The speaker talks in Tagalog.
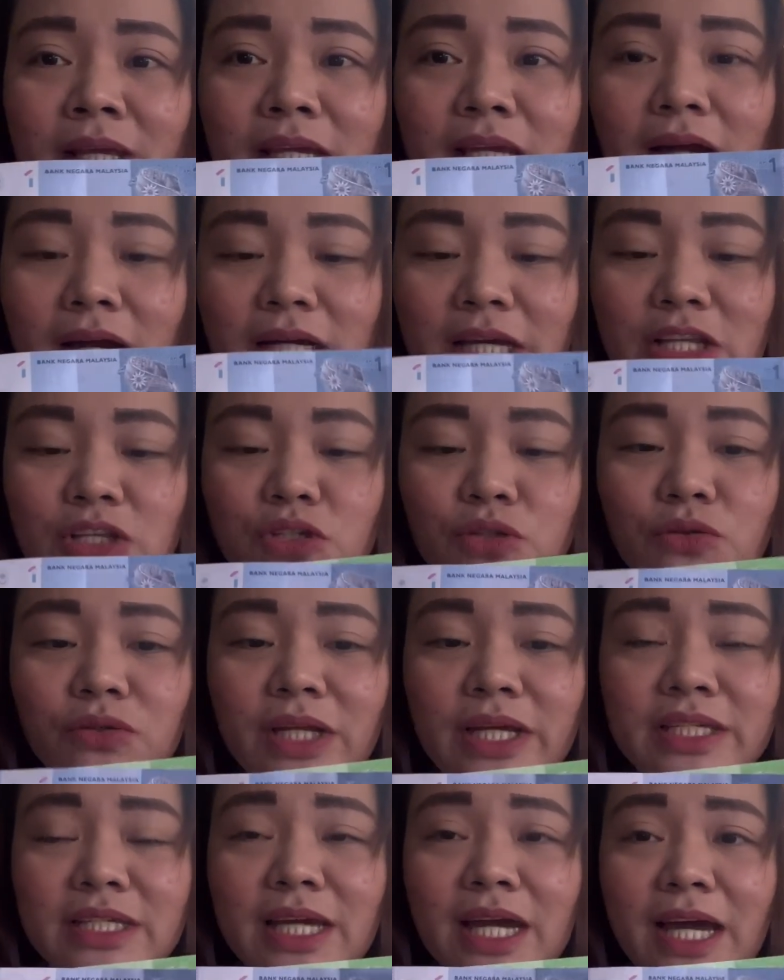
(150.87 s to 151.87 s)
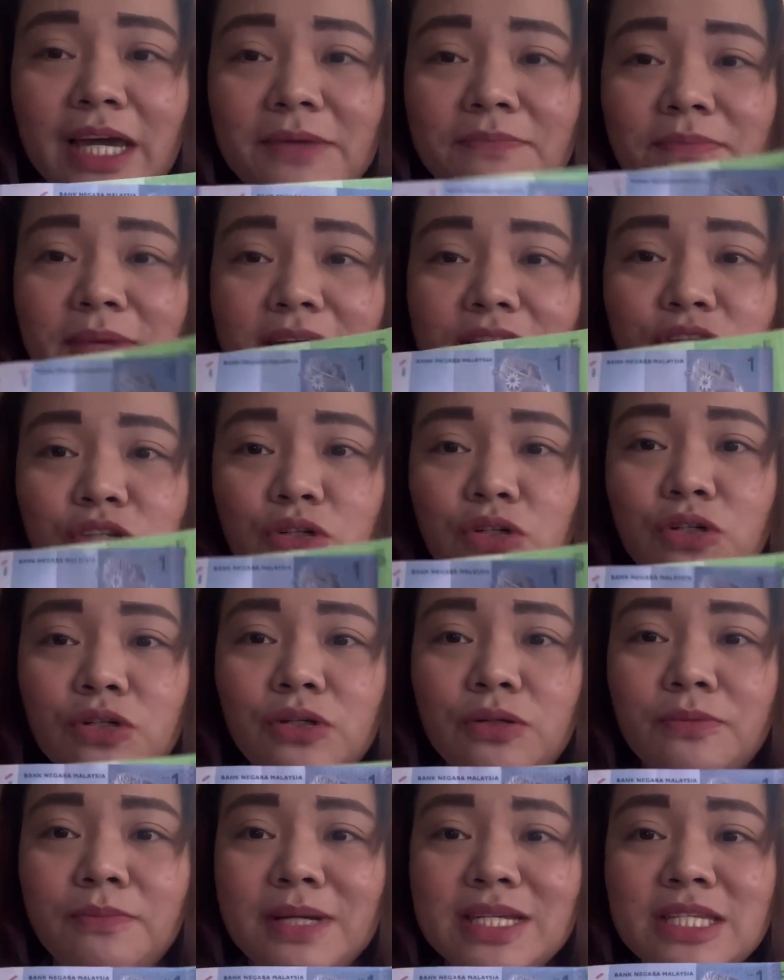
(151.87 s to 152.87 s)
ang itsura niya ay
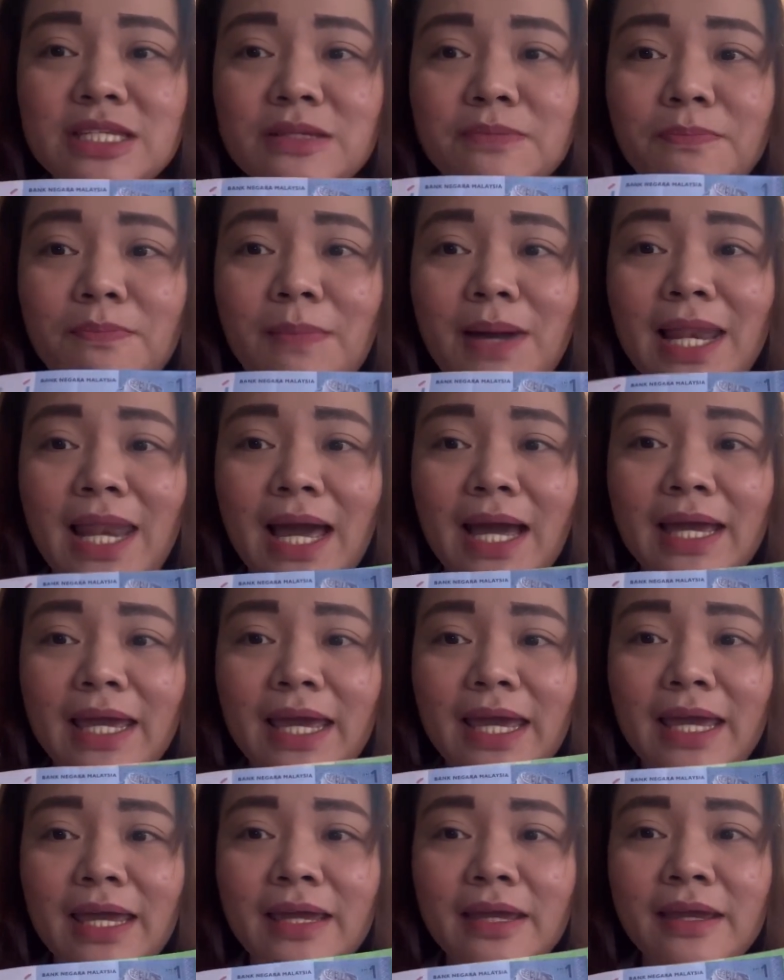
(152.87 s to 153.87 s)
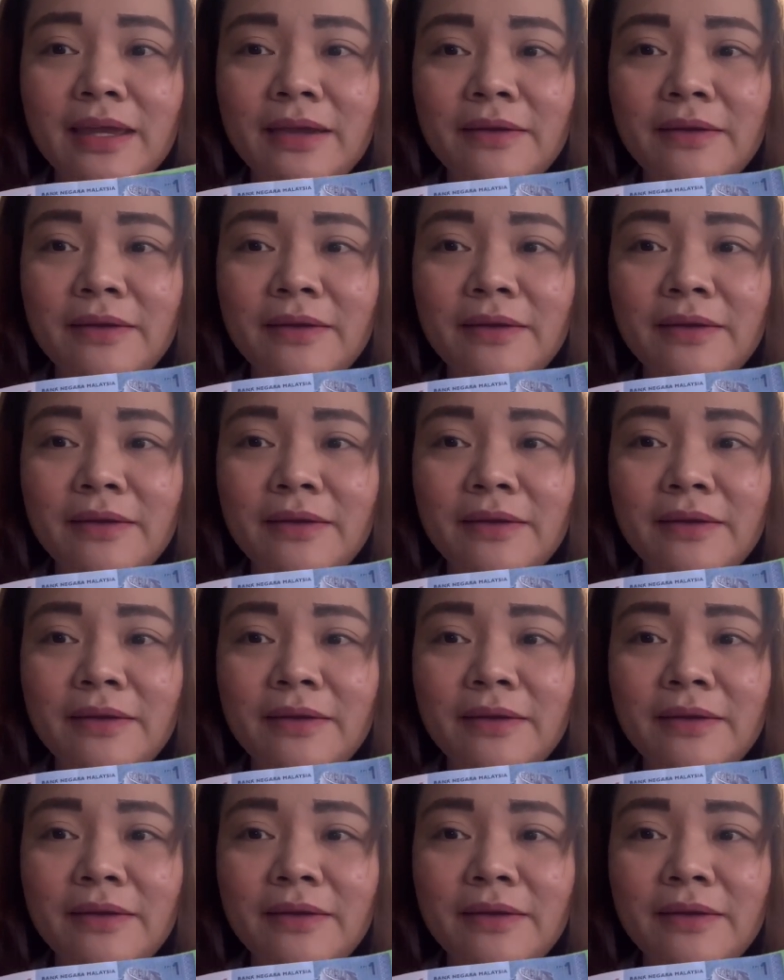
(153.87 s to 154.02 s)
medyo mas malaki.